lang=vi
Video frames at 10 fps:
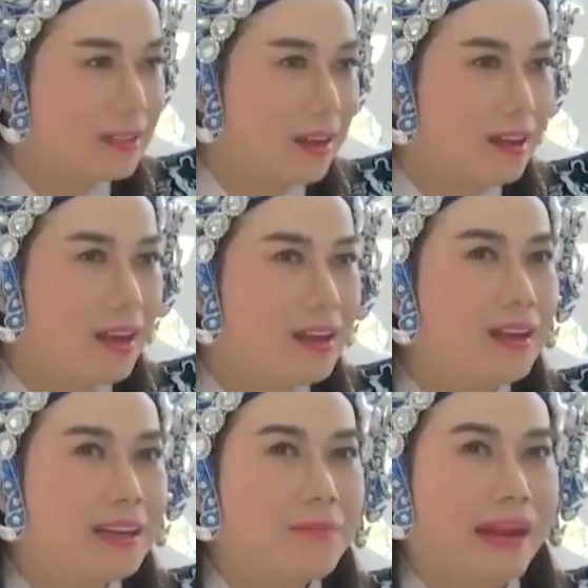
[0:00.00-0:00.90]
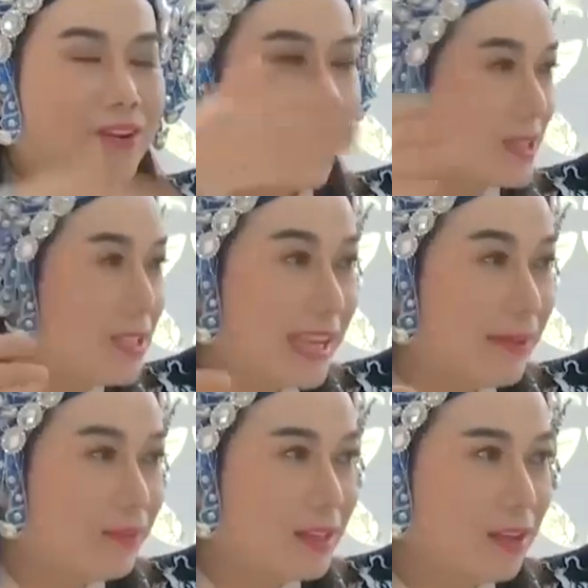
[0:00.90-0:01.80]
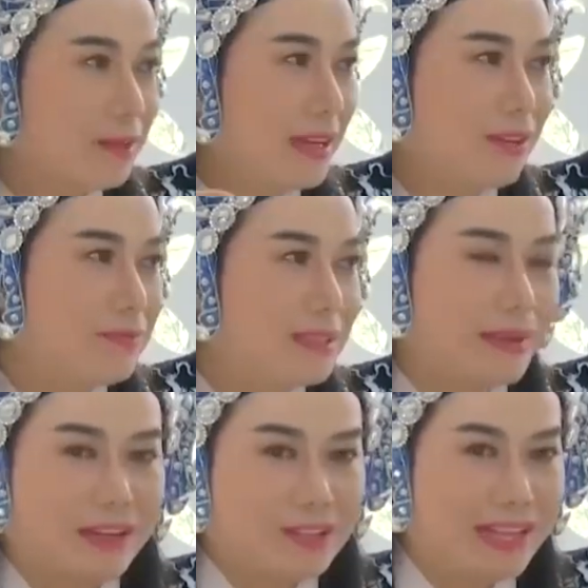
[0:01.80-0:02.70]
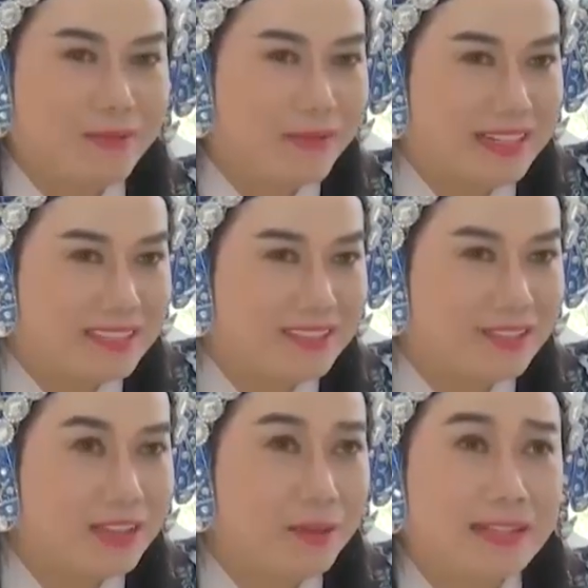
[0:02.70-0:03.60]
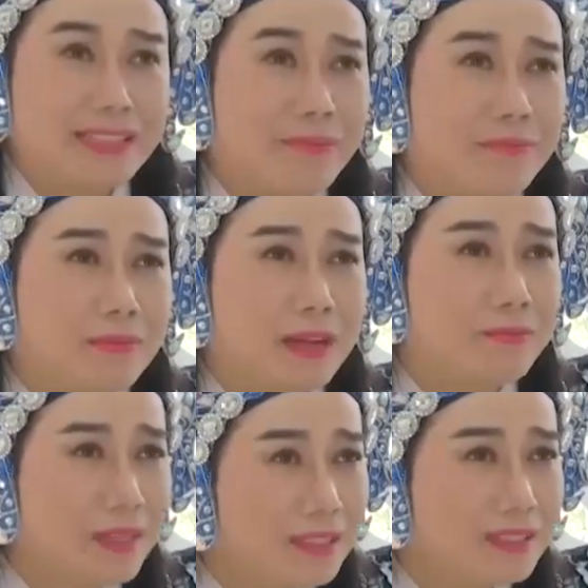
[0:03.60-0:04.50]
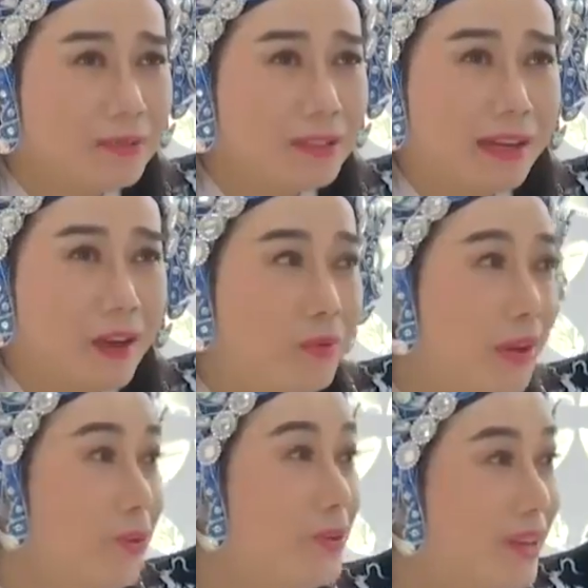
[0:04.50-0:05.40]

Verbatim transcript: còn gần hơn là các bạn ngồi cứ xem rồi bạn các bạn ngồi xem mà bạn đôi khi bạn xem bạn biết nhưng mà bạn không hiểu